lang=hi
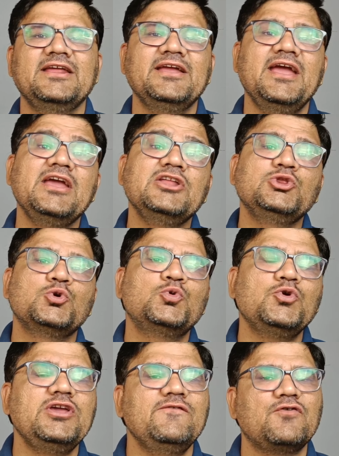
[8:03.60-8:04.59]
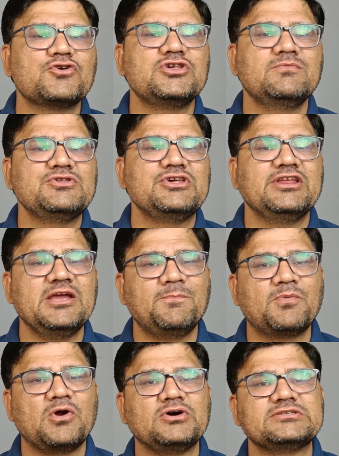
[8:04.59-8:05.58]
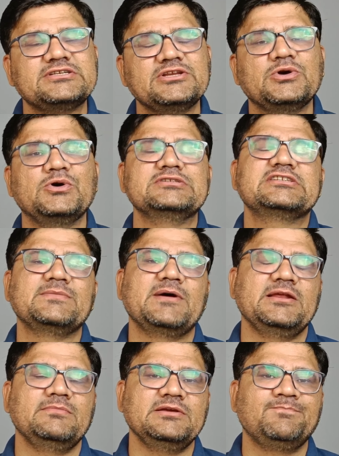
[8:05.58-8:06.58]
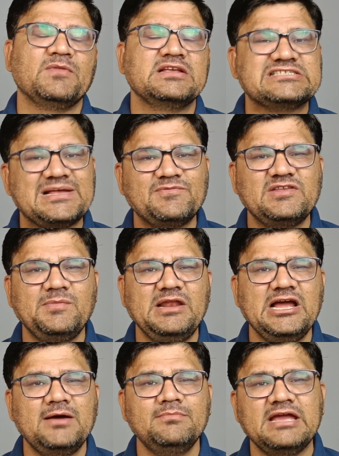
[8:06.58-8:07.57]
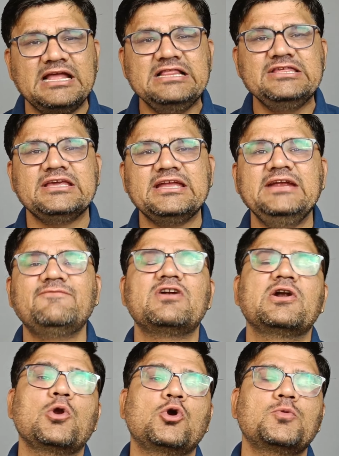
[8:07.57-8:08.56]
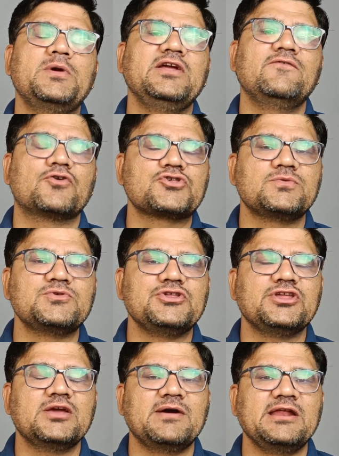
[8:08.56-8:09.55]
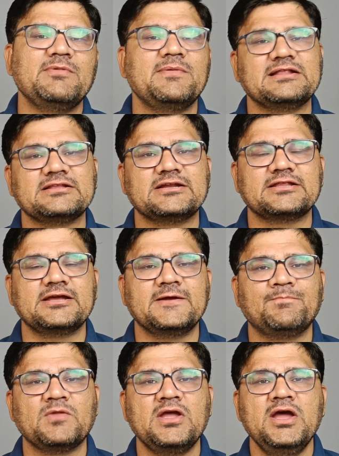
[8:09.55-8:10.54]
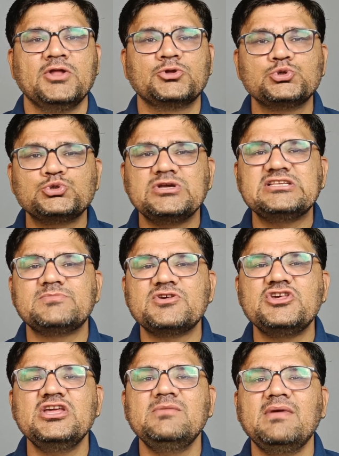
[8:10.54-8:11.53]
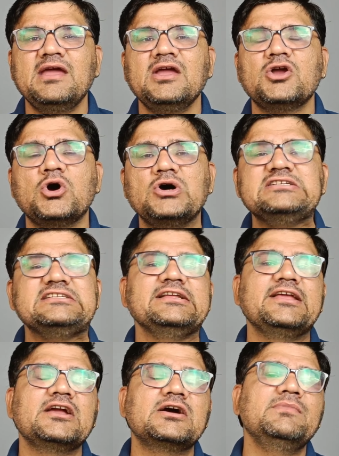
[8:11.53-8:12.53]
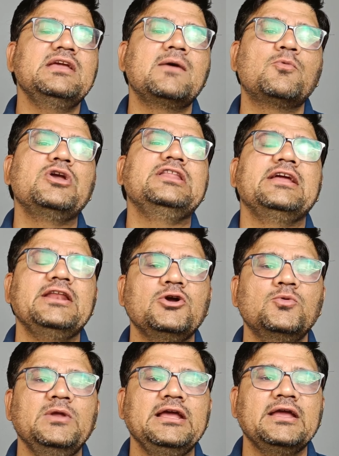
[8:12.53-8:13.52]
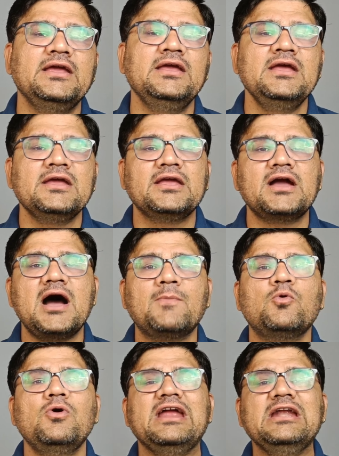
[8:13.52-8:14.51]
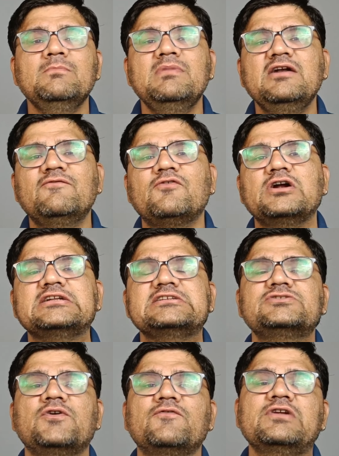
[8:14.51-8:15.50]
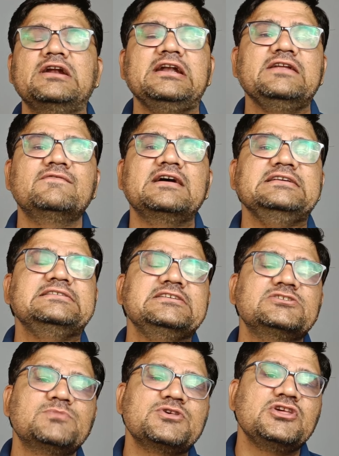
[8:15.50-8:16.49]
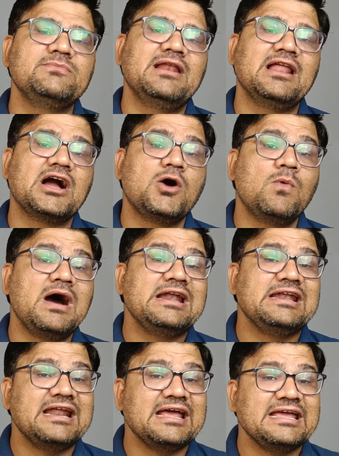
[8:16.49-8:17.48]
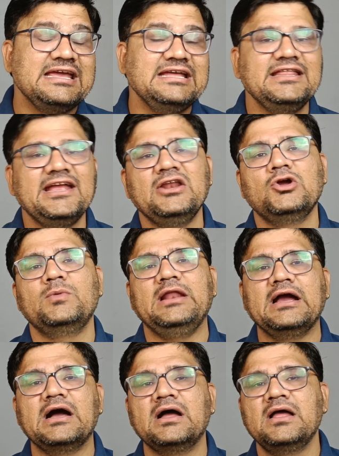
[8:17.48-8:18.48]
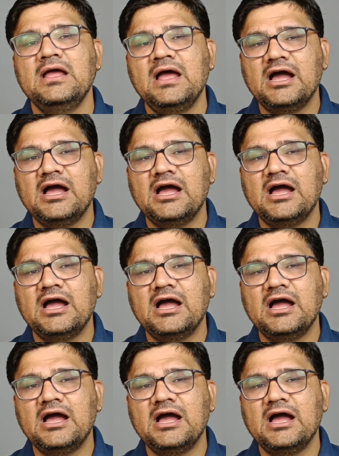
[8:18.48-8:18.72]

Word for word: करेंगे इन दोनों ही वॉशिंग मशीन के प्रॉज एंड कॉन्स के बारे में सबसे पहले हम एल की फ्रंटल ऑटोमेटिक वॉशिंग मशीन के बारे में बात करते हैं दोस्तों इस मशीन में कौन से की कमी आपको ये देखने को मिलेगी कि आपको इनबिल्ट वाटर सॉफ्टनर डिवाइस इस मशीन में लगा हुआ नहीं देखने को मिलेगा